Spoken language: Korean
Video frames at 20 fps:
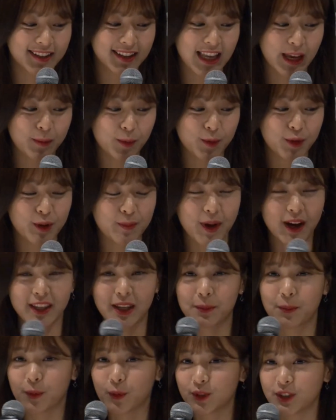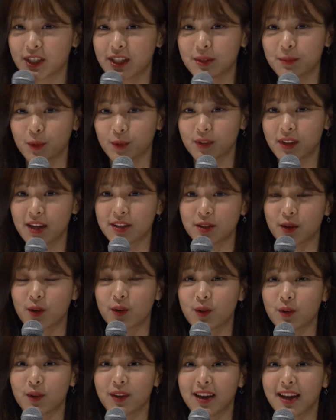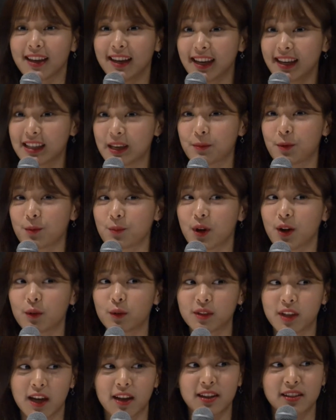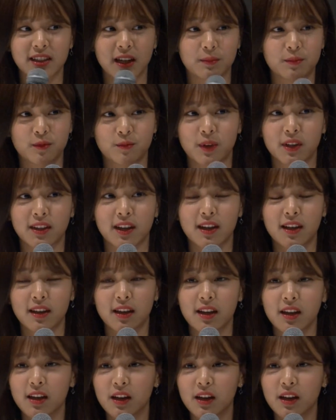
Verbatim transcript: 대본을 많이 보질 못해서 그러니까 이 대본 말고 다른 작품이나